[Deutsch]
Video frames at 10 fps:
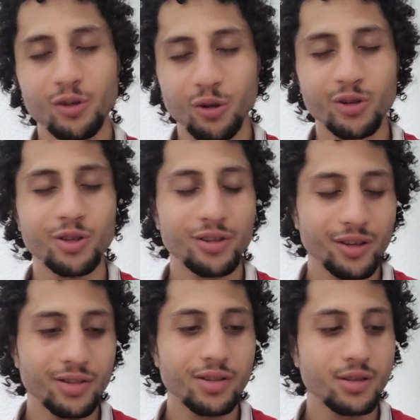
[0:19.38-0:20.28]
oder toxischen
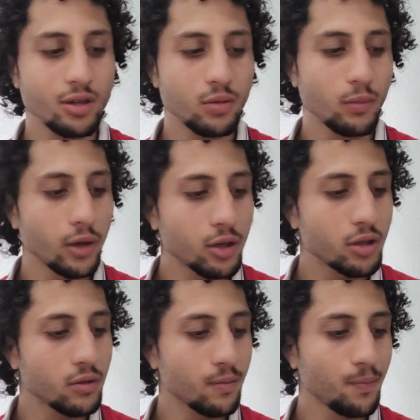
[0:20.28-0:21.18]
narzisstischen
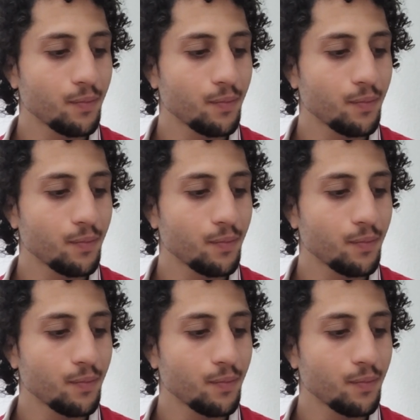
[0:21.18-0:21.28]
Menschen.